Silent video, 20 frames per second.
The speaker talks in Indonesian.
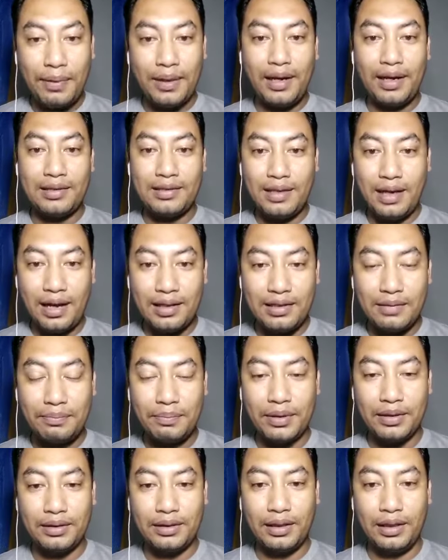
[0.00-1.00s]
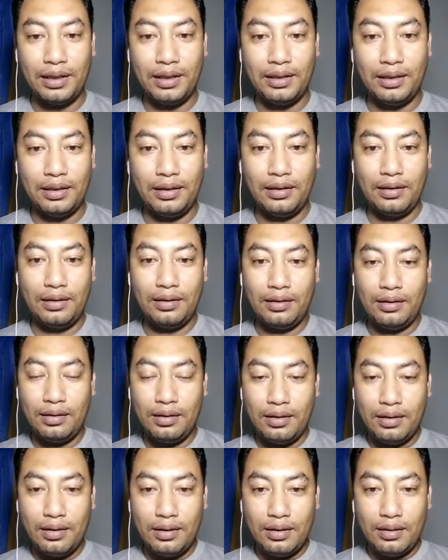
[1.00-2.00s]
pada saat seperti ini,
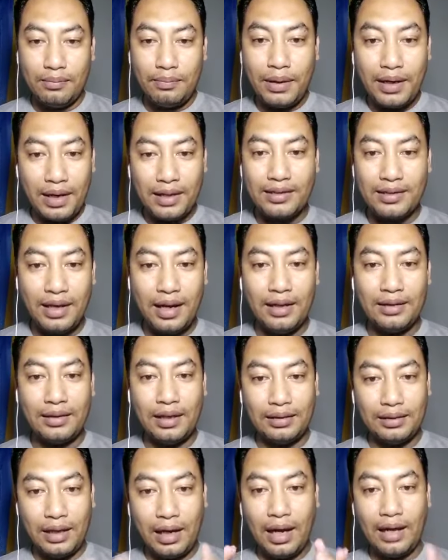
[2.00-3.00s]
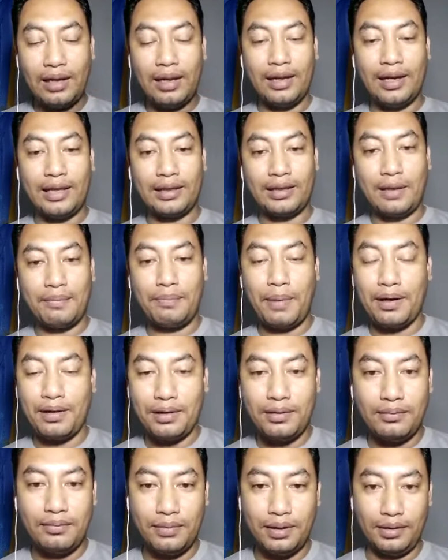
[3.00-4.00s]
pada saat katakanlah kita
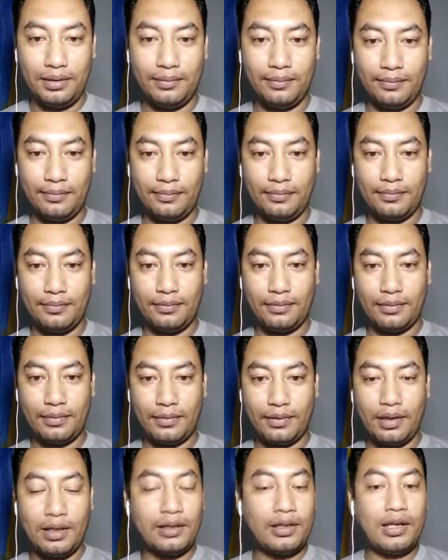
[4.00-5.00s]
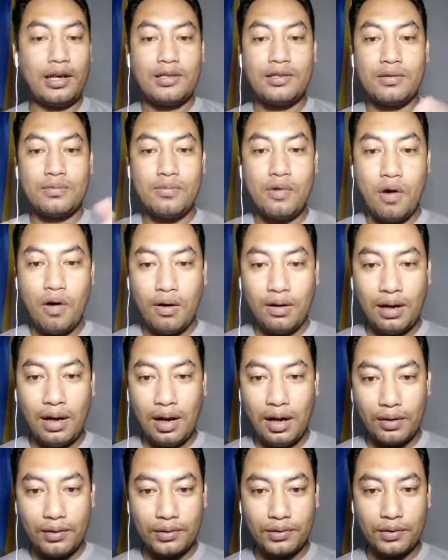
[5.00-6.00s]
pandemi, ketika semua orang
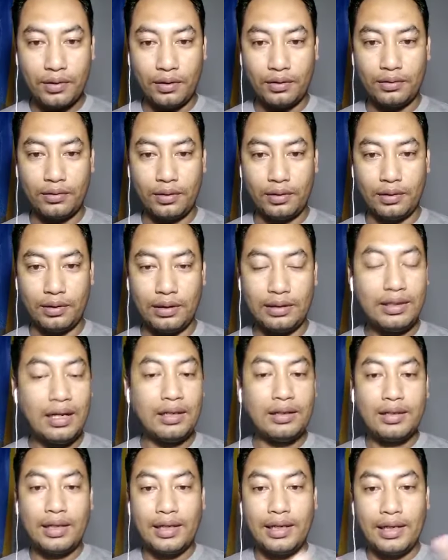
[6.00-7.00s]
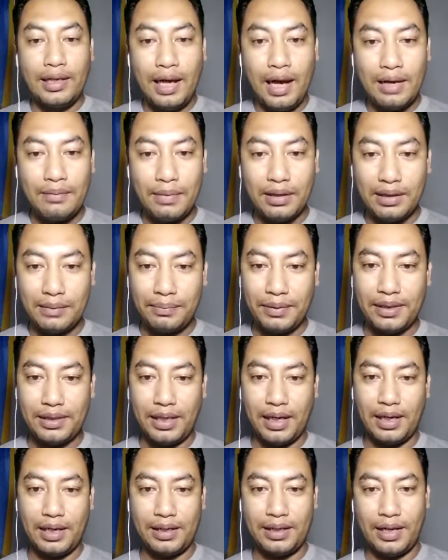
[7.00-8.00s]
harus lockdown dan kehilangan mata
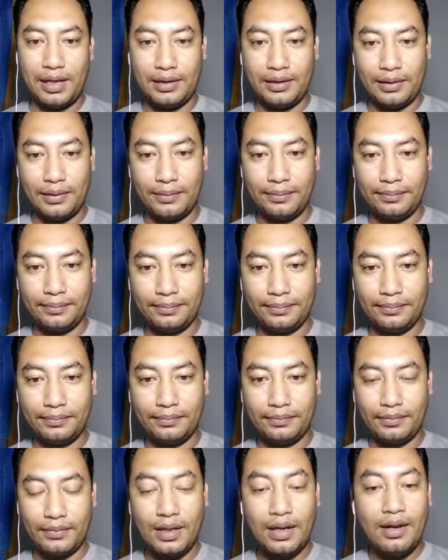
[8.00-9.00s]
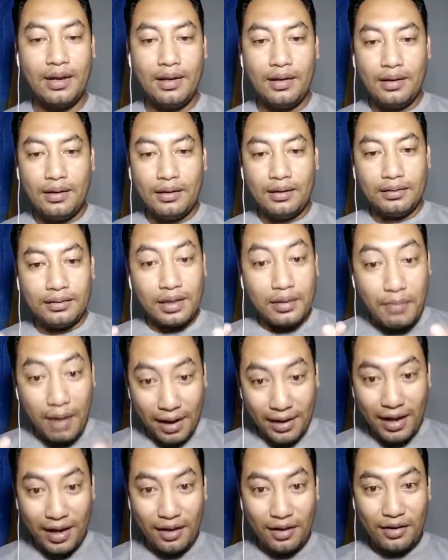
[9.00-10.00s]
pencahariannya,
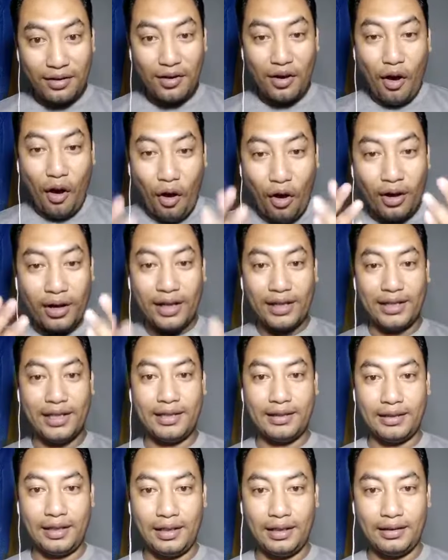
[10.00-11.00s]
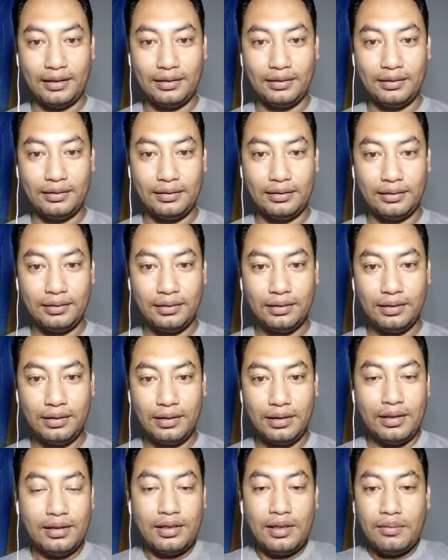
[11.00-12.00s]
terbayang oleh kita
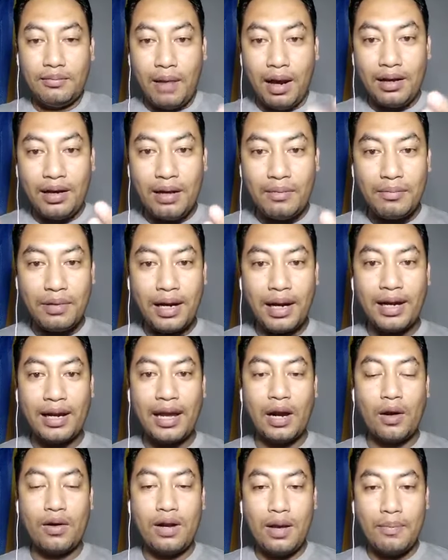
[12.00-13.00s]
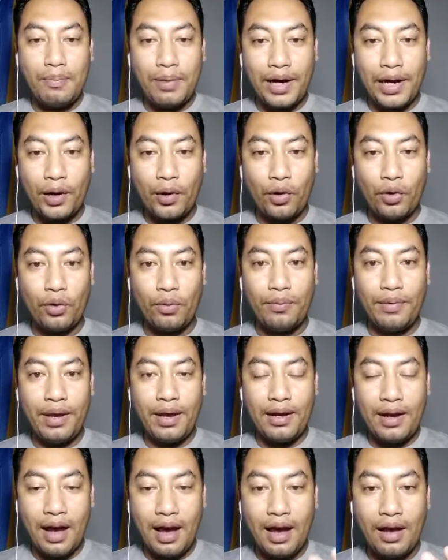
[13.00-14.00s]
di mana mereka roda
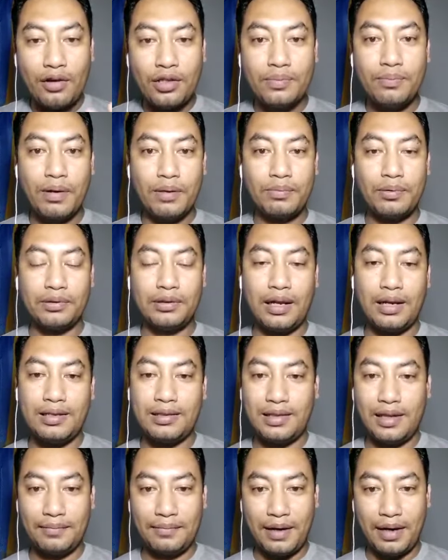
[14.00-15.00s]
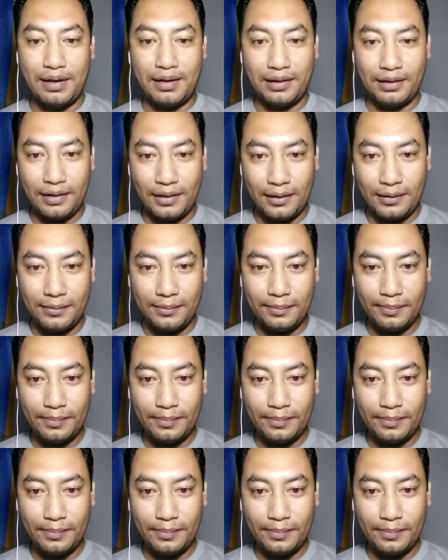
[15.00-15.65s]
perekonomian harus berputar setiap harinya,